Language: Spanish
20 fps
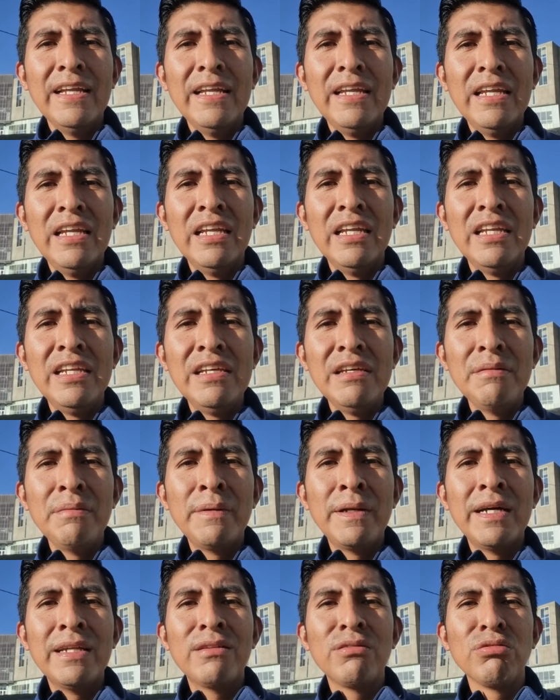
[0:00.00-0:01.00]

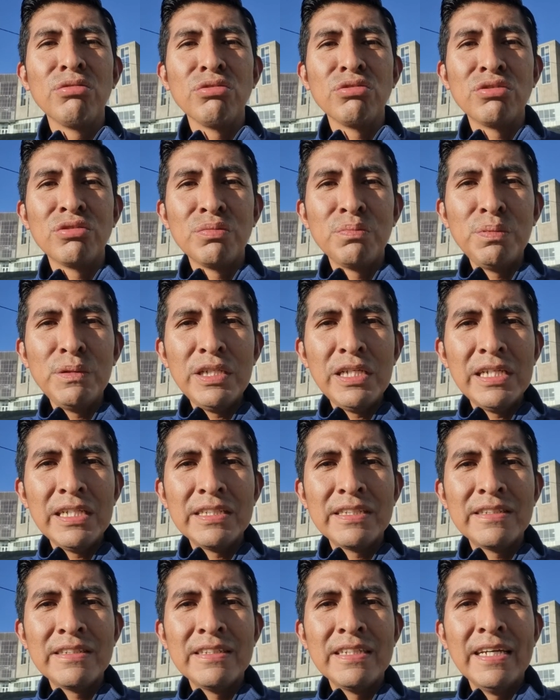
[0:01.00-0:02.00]
libra tus
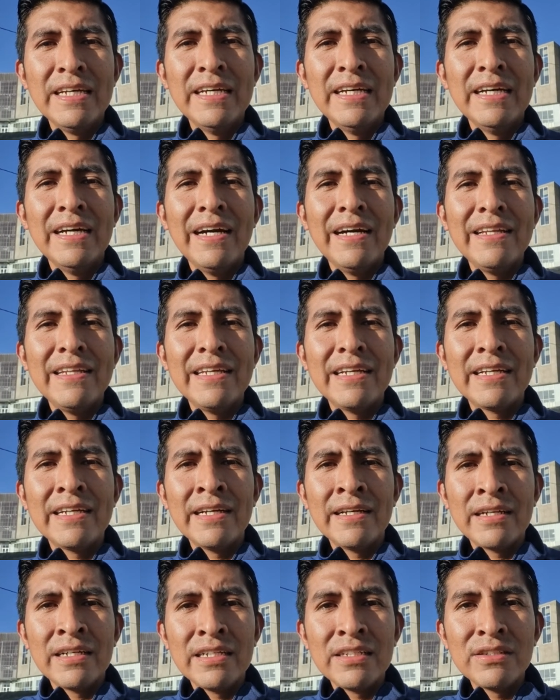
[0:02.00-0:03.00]
pies de
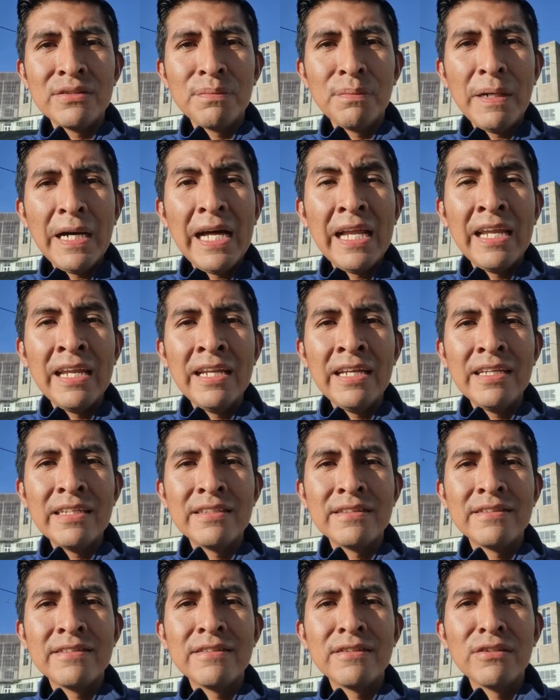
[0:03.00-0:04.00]
que
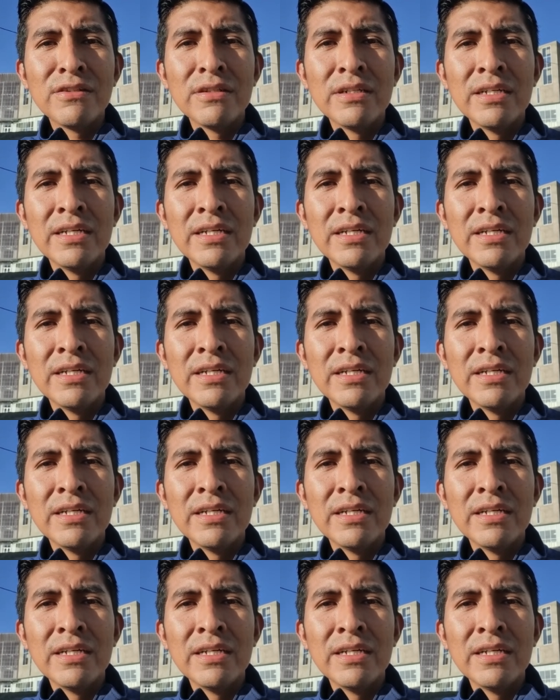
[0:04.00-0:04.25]
resbales.